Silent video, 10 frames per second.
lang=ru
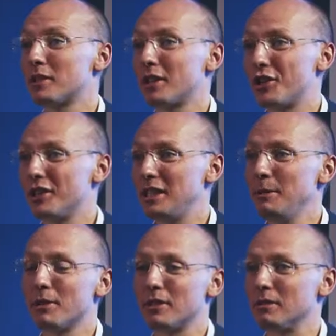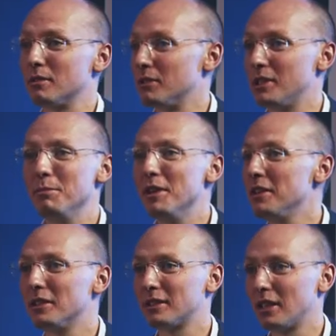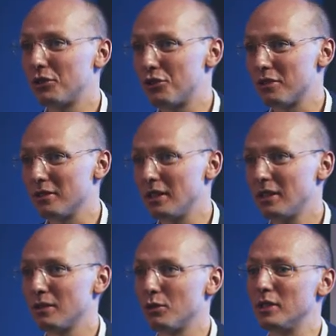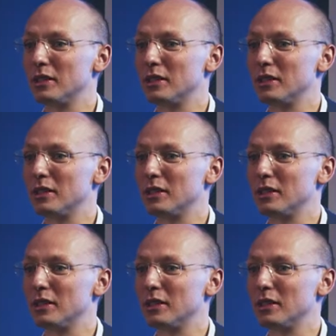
раскачать слипера, 7 дней недостаточно. Да? То есть